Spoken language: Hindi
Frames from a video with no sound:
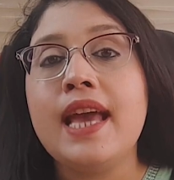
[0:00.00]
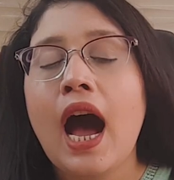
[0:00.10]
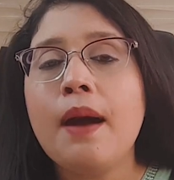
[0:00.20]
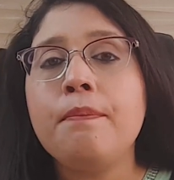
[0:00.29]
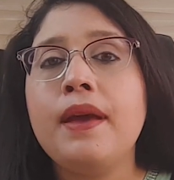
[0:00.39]

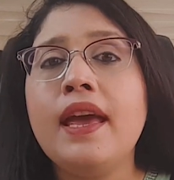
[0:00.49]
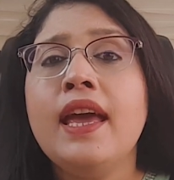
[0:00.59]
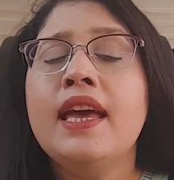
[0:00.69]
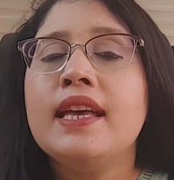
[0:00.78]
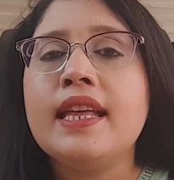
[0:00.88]
यहाँ पे
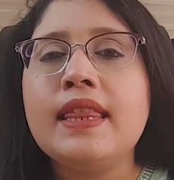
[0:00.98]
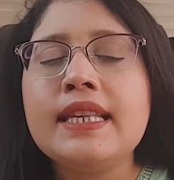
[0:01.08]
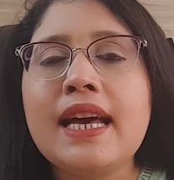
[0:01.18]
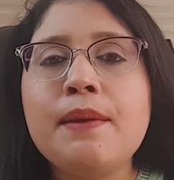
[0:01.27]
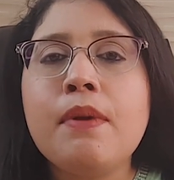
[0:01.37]
कितने
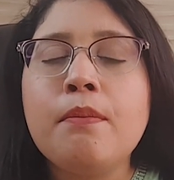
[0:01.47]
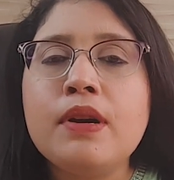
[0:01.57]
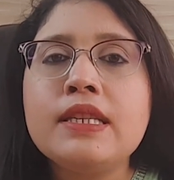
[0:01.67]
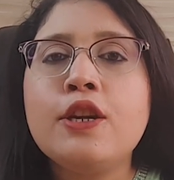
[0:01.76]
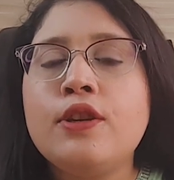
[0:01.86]
सारे members के